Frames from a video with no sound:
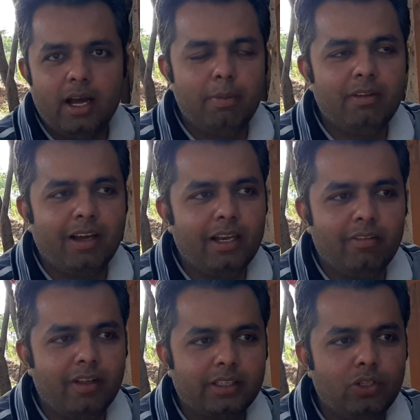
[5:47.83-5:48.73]
अभी वाले
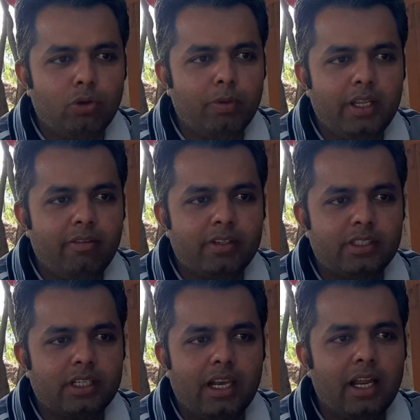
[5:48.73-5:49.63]
व्यक्तियों में ये
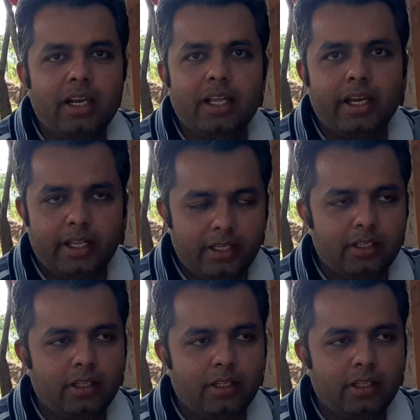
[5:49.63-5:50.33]
कला ये नहीं, नहीं है नहीं